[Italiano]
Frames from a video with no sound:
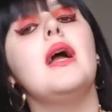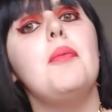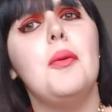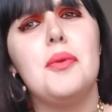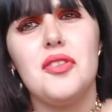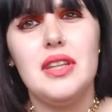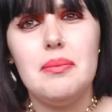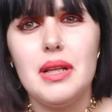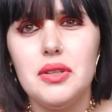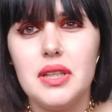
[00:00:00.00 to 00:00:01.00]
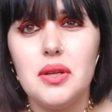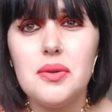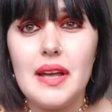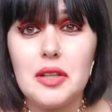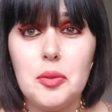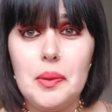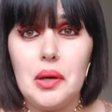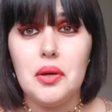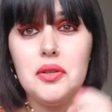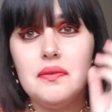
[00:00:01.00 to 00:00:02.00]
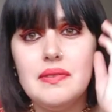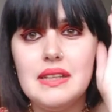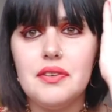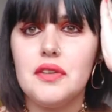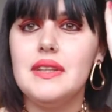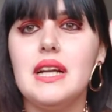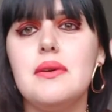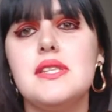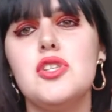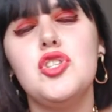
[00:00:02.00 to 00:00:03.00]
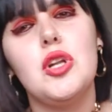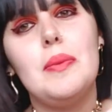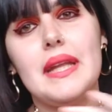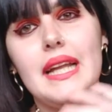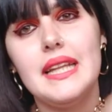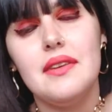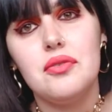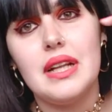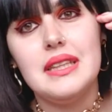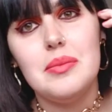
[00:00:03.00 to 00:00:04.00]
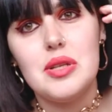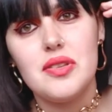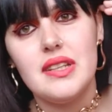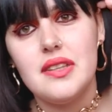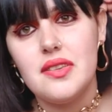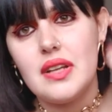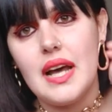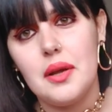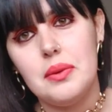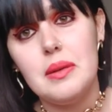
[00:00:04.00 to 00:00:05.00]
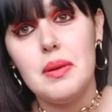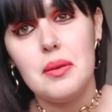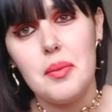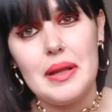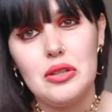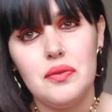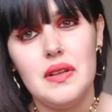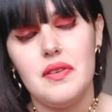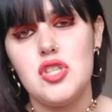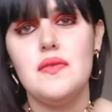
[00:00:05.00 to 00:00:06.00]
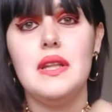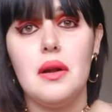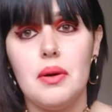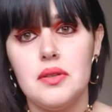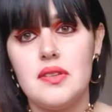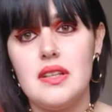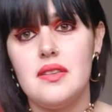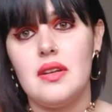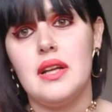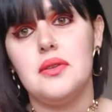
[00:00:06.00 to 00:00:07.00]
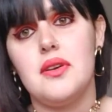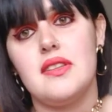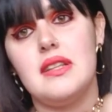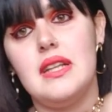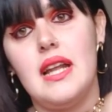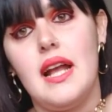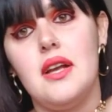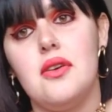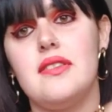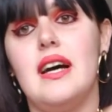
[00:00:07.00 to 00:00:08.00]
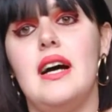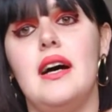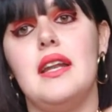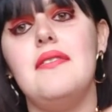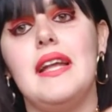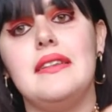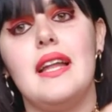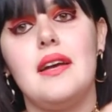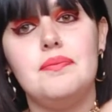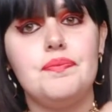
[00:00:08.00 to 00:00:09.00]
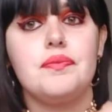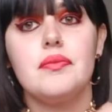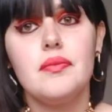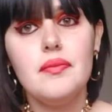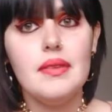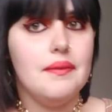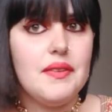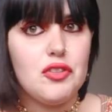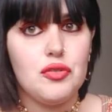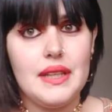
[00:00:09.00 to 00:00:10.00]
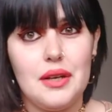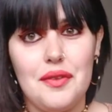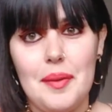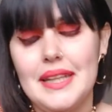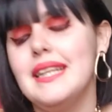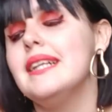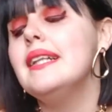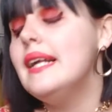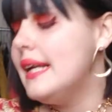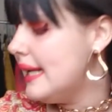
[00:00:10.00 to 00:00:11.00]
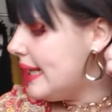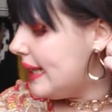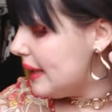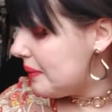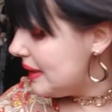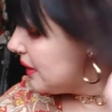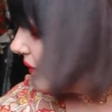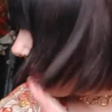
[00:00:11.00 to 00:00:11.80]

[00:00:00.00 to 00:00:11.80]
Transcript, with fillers: e poi ho preso dei maglioni nell'usato, però non ve li farò vedere a questo giro perché li devo un attimino selezionare, quindi per il momento non ve li faccio vedere, quando ho selezionato cosa tenere e cosa rivendere vi faccio vedere ovviamente. E quindi non